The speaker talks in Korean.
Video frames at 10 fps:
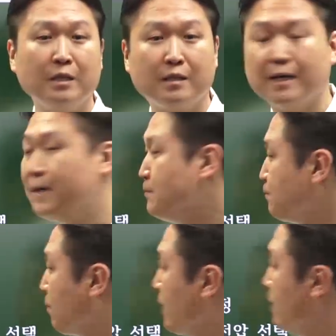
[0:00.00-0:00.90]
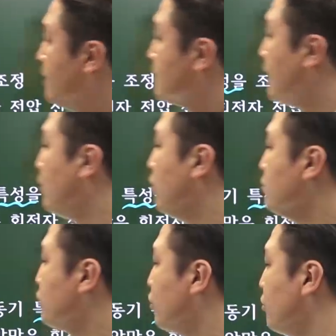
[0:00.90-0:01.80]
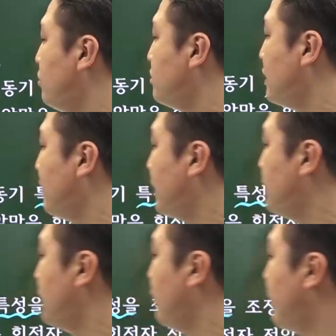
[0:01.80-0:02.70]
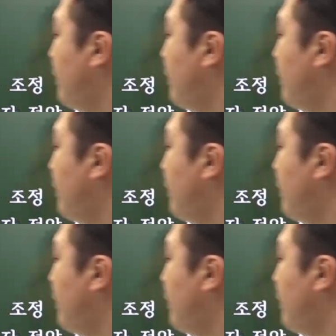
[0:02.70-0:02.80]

있다. 4번, 전원전압의 크기와